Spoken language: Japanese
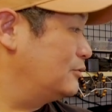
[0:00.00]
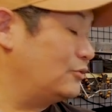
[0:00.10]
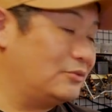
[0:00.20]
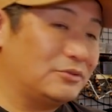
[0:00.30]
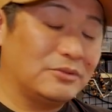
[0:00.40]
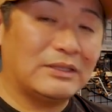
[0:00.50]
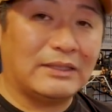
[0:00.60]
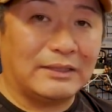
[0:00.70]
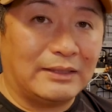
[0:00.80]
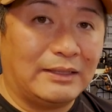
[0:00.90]
ちょっとその
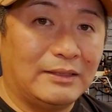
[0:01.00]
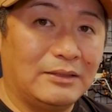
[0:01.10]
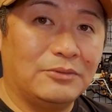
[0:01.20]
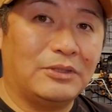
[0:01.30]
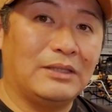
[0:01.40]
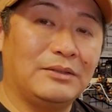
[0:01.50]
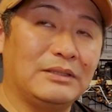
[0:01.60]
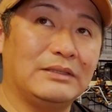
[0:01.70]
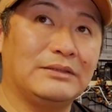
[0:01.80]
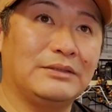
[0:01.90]
辺りがねこれは
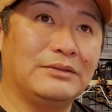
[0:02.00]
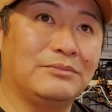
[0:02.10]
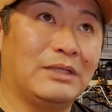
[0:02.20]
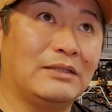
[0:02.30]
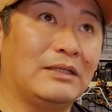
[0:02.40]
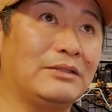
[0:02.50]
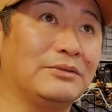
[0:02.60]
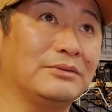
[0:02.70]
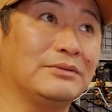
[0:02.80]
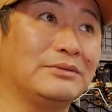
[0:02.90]
まあ何て
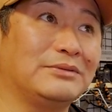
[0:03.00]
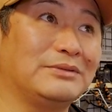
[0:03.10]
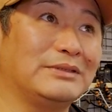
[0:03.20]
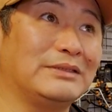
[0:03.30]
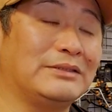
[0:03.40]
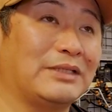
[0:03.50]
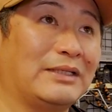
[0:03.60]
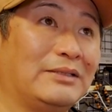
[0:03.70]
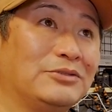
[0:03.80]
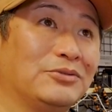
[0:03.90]
言うんですか
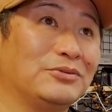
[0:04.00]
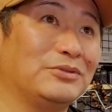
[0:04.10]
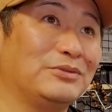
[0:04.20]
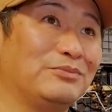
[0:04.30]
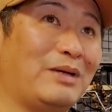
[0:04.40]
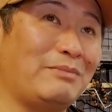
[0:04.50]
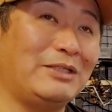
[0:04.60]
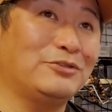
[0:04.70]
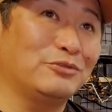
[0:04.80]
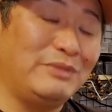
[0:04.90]
ねその
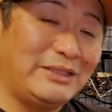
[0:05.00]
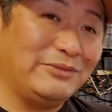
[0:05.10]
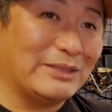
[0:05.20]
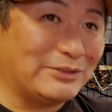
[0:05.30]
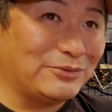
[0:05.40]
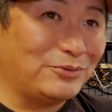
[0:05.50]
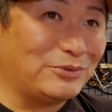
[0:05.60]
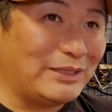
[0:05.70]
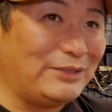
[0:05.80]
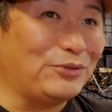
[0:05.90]
マビックミニはすご
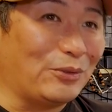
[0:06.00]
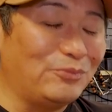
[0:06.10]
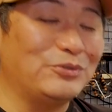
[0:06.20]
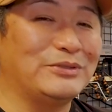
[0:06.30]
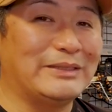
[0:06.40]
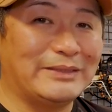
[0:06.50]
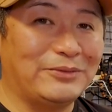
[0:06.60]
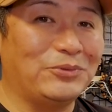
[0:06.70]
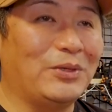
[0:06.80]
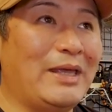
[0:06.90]
くいいとは思うんです
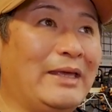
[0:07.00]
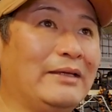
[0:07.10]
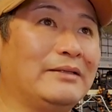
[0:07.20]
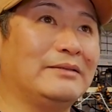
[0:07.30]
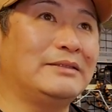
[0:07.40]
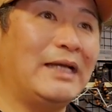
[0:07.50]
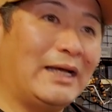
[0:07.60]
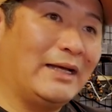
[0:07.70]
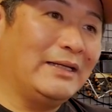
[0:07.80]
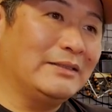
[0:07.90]
けど
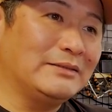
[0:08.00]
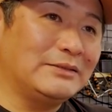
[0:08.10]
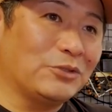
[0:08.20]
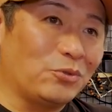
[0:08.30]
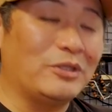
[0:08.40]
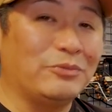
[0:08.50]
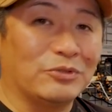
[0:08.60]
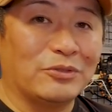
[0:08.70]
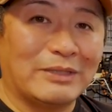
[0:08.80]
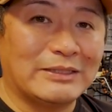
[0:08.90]
じゃあどこで
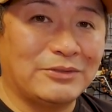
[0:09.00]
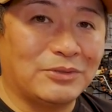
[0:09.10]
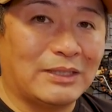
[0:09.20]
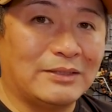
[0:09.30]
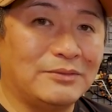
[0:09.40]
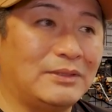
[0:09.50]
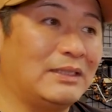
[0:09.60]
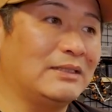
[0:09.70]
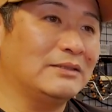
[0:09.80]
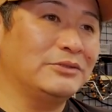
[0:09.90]
も飛ばせんのかって言った
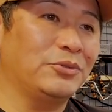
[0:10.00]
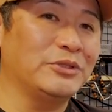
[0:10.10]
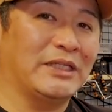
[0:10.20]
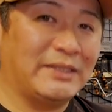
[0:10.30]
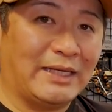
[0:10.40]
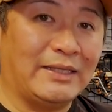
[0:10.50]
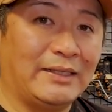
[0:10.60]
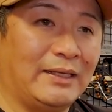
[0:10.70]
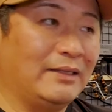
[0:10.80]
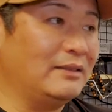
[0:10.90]
らそうじゃない。
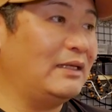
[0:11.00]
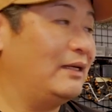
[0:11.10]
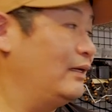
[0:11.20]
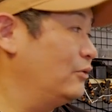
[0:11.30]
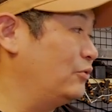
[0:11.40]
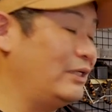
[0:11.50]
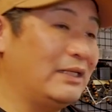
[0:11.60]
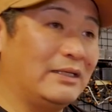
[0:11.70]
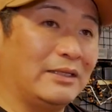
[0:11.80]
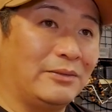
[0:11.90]
でこれ
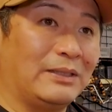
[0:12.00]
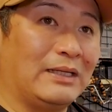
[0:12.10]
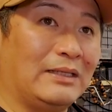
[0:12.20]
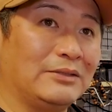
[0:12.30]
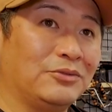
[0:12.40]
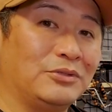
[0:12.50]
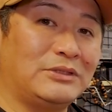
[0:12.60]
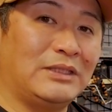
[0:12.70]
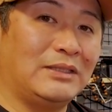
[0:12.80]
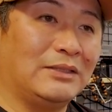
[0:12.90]
なんかはど
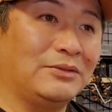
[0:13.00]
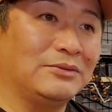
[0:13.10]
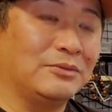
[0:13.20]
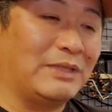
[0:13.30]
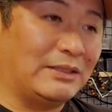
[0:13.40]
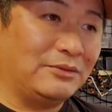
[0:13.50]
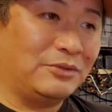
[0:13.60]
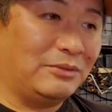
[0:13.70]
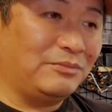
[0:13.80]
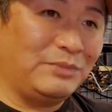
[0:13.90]
ちらかというとまあ
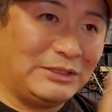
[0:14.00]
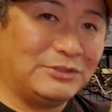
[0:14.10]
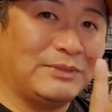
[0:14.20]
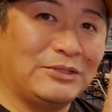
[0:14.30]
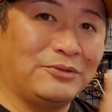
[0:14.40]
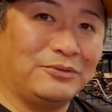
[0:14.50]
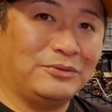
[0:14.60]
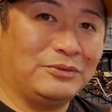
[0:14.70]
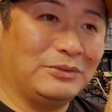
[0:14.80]
これ3つ目の